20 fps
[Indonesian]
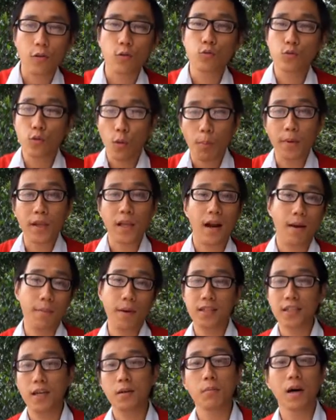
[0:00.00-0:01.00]
untuk
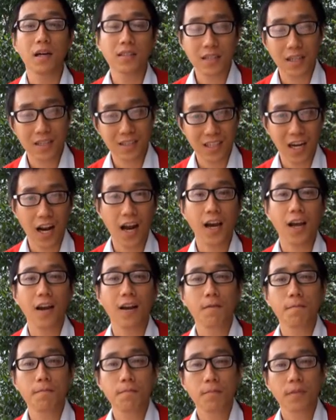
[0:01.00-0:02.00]
menyelamatkan bangsa
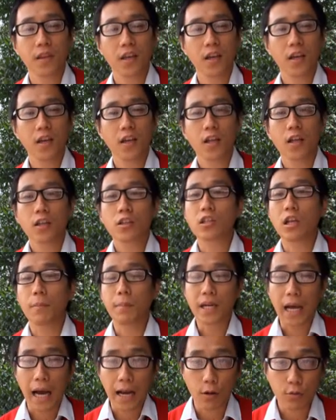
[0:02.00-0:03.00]
Israel.
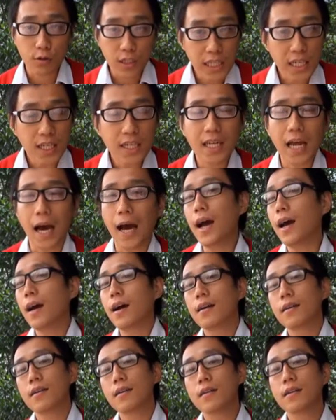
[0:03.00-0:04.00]
Tetapi kalau tidak,
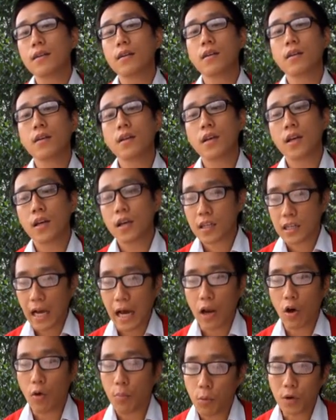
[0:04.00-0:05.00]

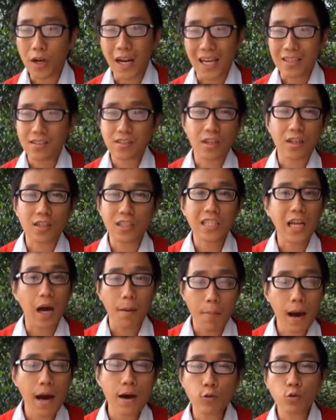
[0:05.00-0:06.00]
kalaupun Esther
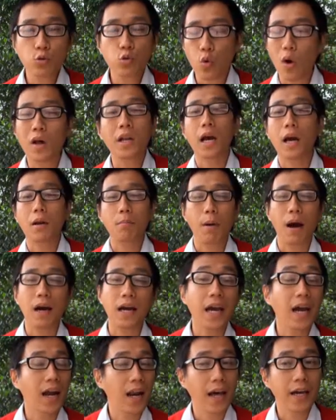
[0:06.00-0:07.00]
tidak mau, Tuhan akan
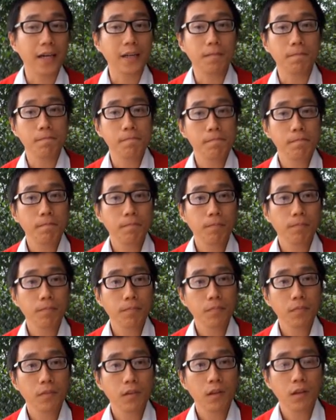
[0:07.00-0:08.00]
pakai yang lain.
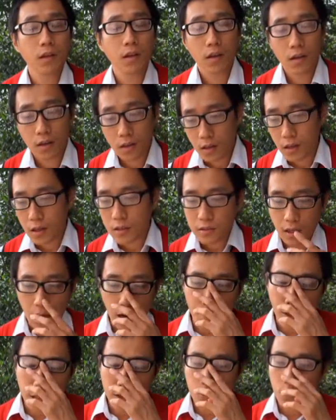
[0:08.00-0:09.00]

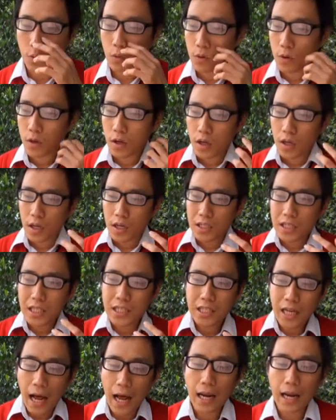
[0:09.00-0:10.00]
Sahabatku,
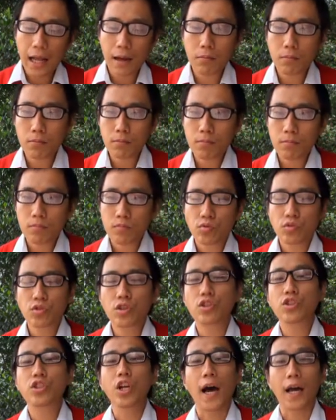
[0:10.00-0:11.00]
di dalam
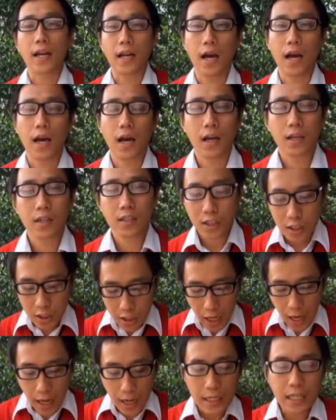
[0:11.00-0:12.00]
sejarah
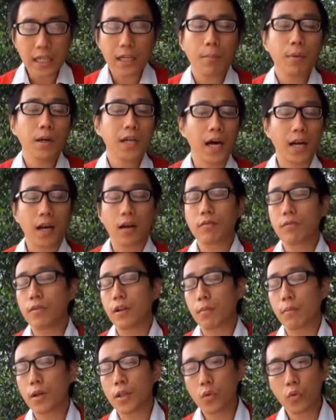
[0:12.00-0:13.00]
dari kebenaran
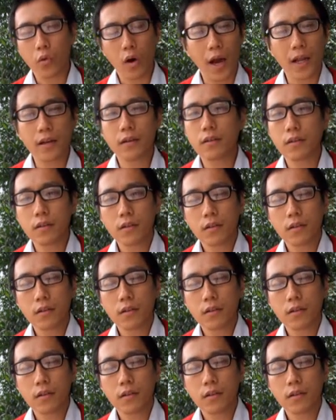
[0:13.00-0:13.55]
firman Tuhan,